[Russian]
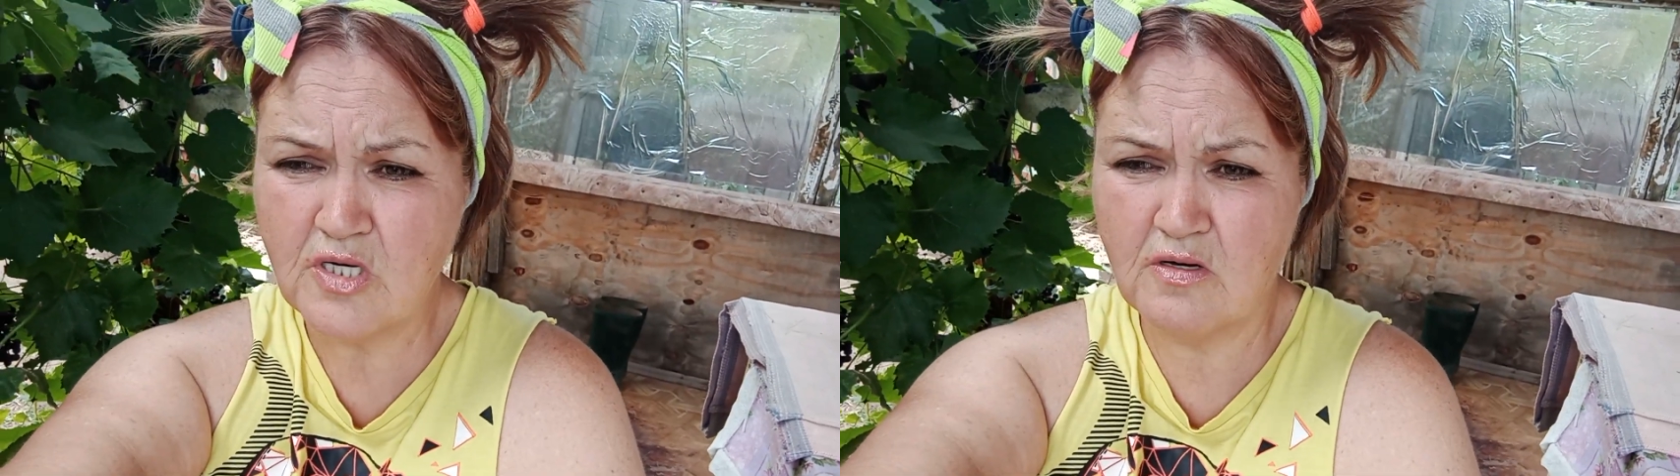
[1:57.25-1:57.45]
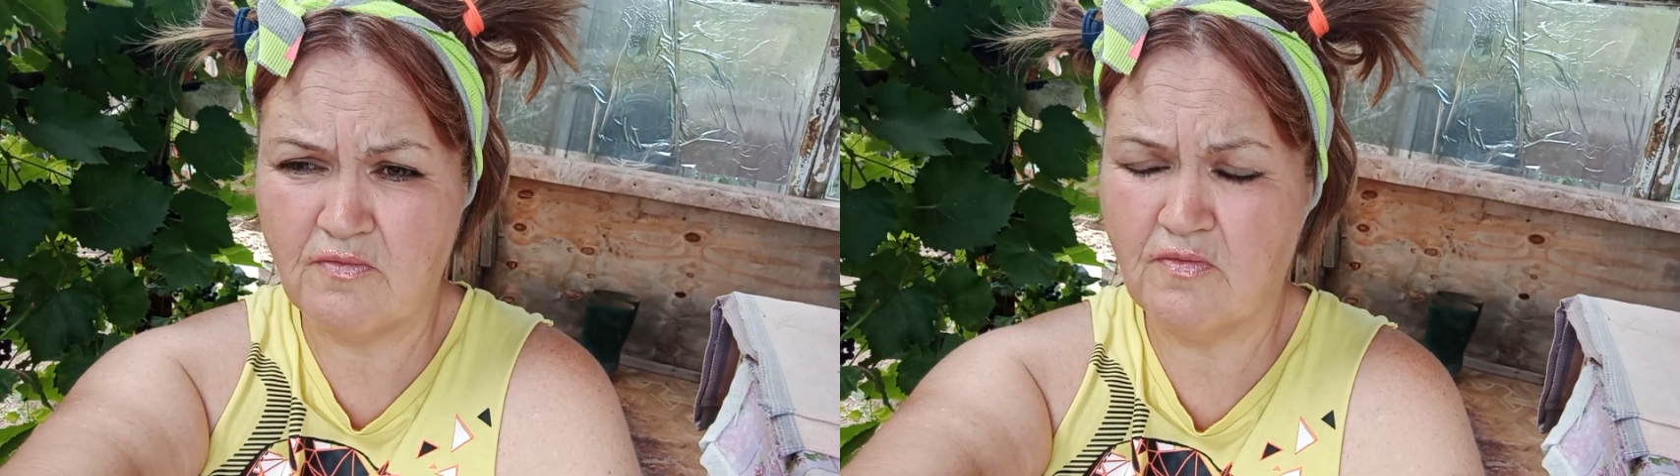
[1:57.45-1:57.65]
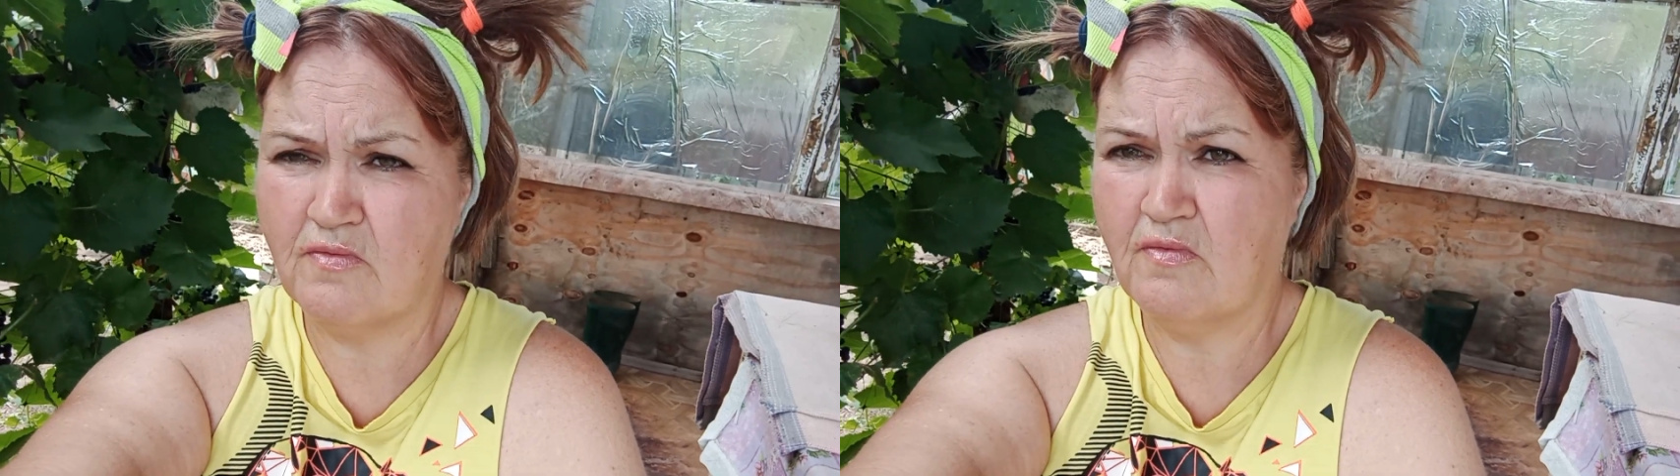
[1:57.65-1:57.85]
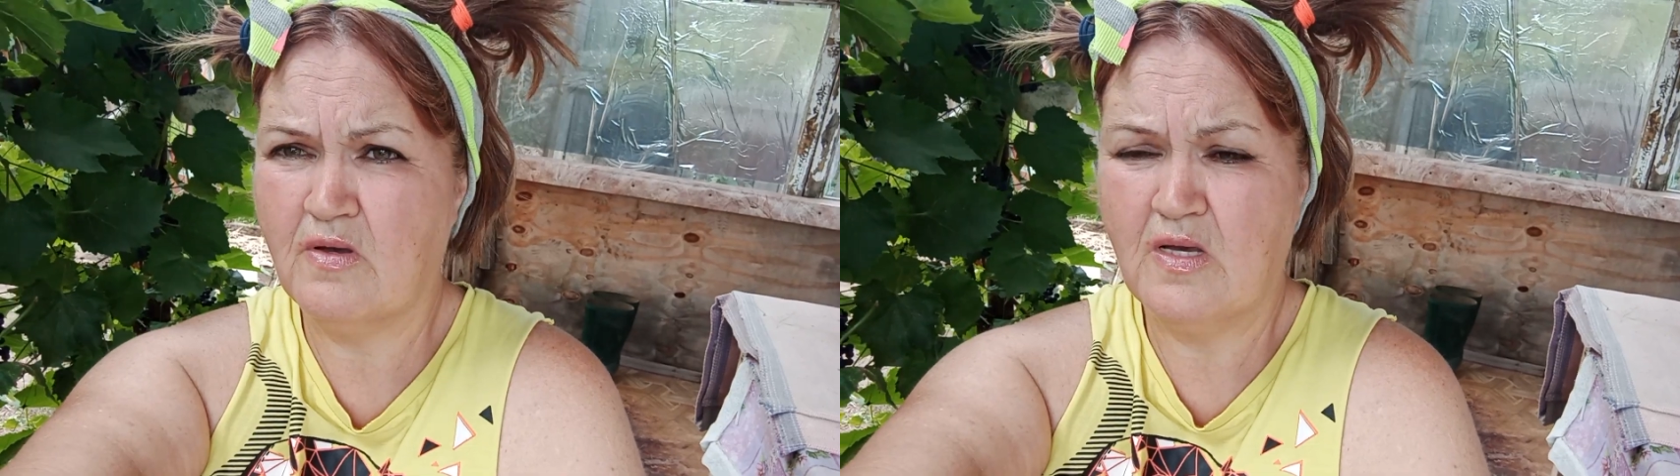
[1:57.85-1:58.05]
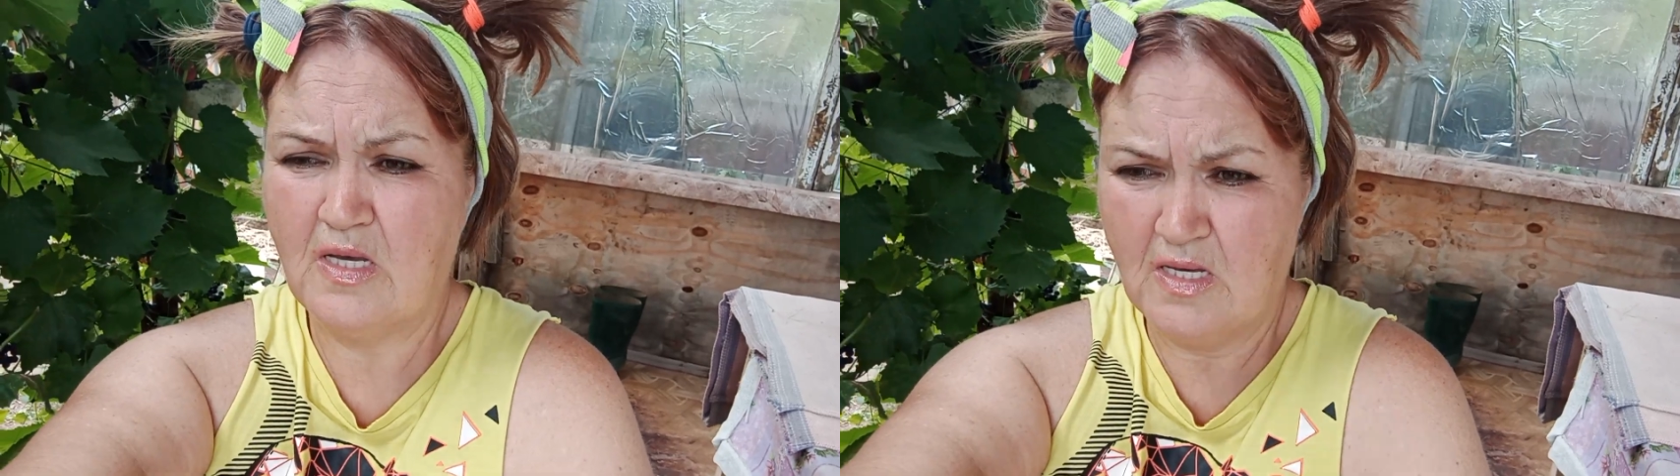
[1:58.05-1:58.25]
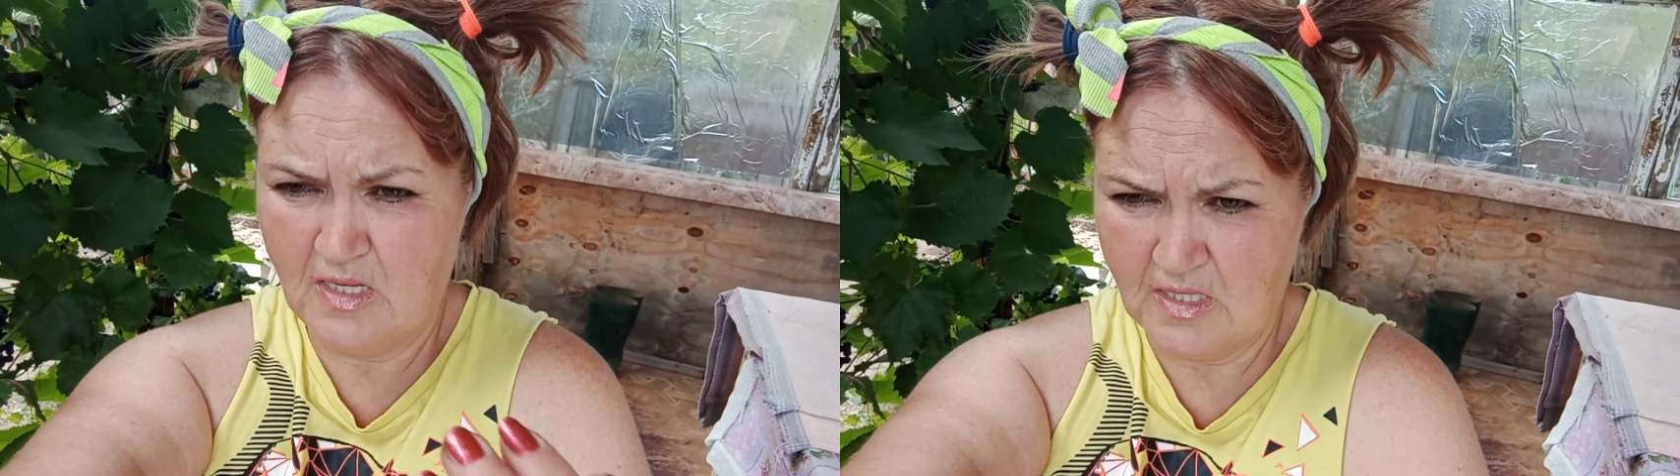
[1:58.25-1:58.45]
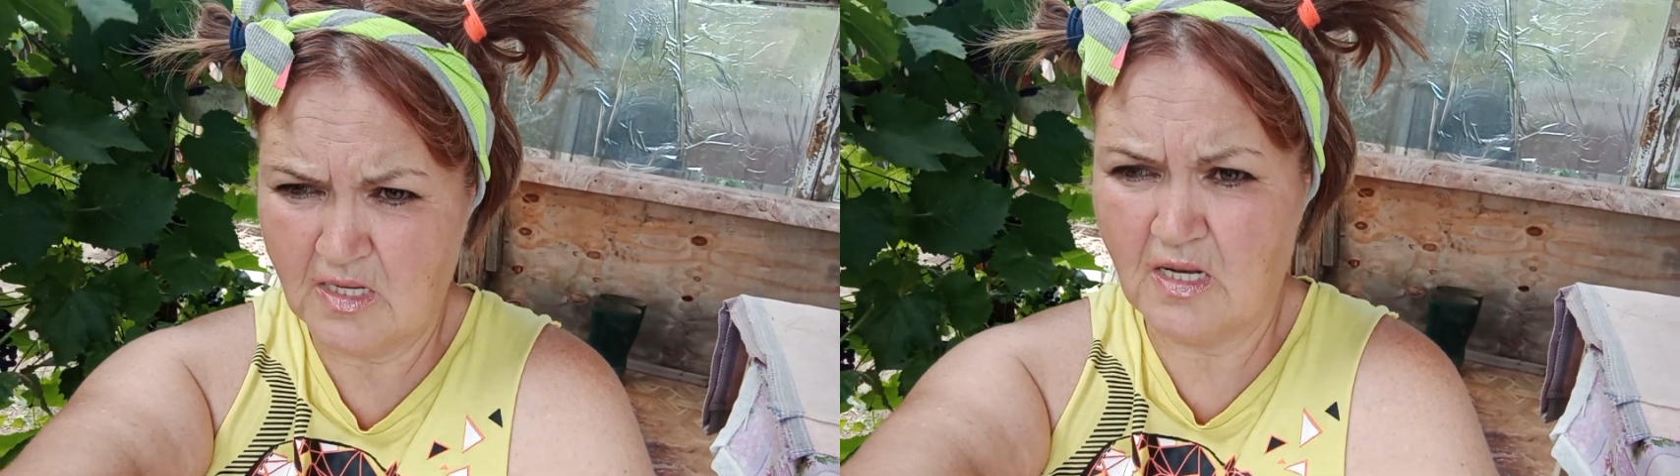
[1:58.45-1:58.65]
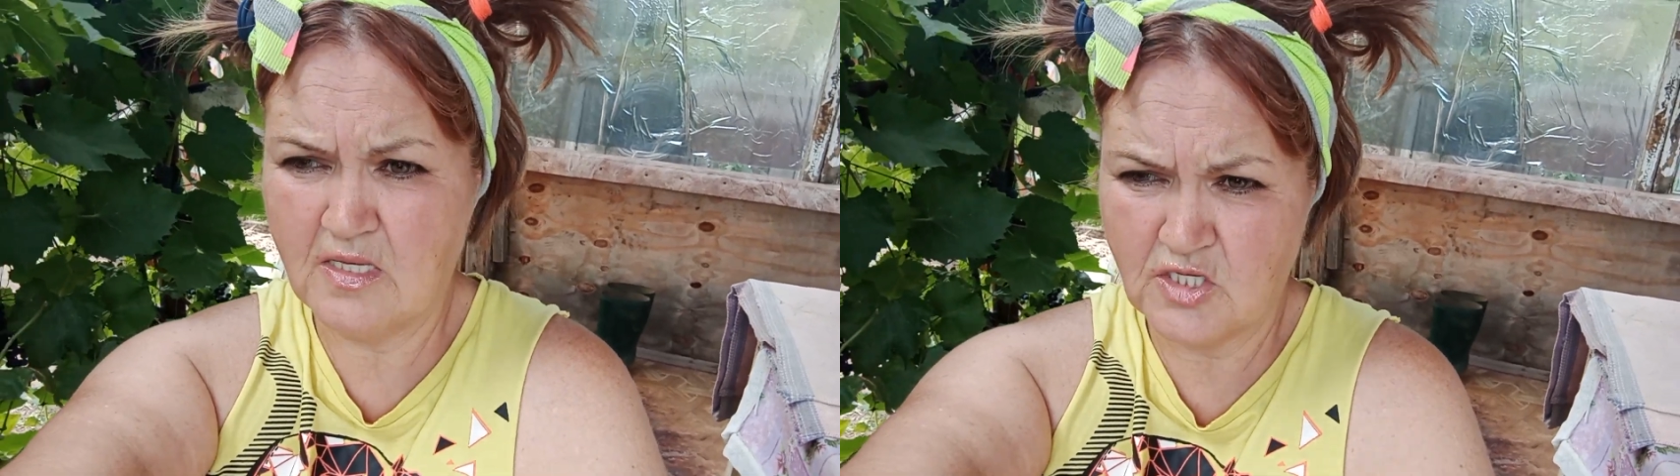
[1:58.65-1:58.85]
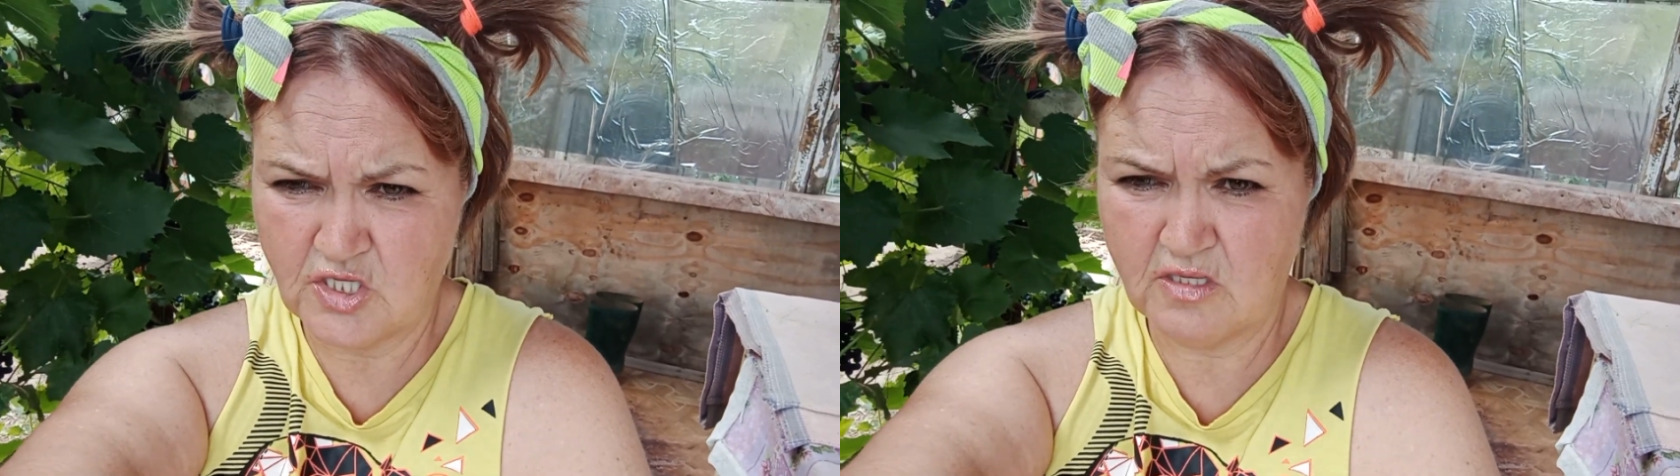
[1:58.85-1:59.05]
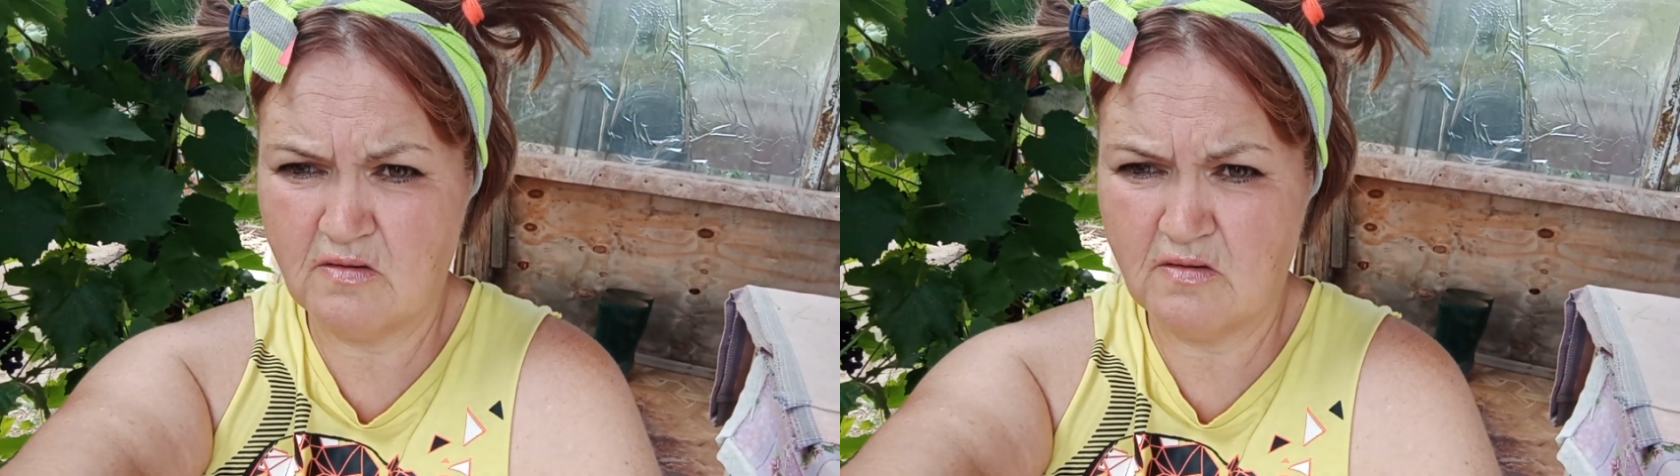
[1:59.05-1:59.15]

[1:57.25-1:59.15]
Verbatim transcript: она, конечно, будет